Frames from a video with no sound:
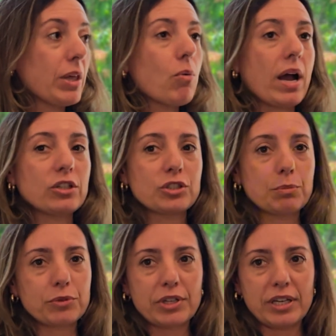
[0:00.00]
Eu acho
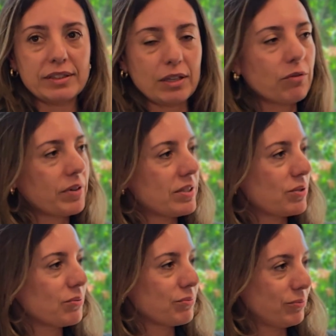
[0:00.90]
que porque talvez
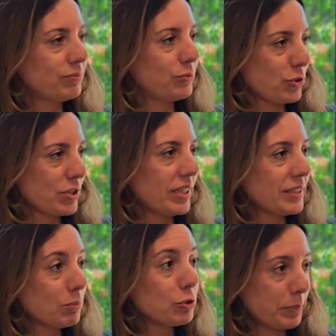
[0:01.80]
eu fosse
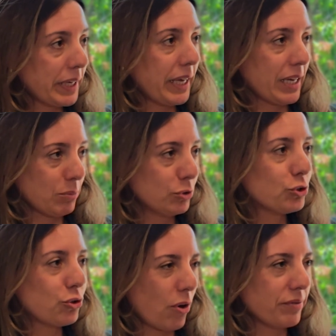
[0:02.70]
ainda muito pequena,
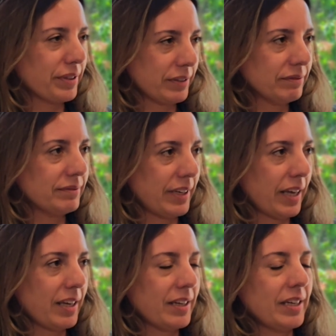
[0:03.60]
muito jovem,
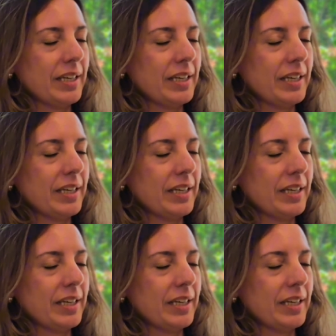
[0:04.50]
né?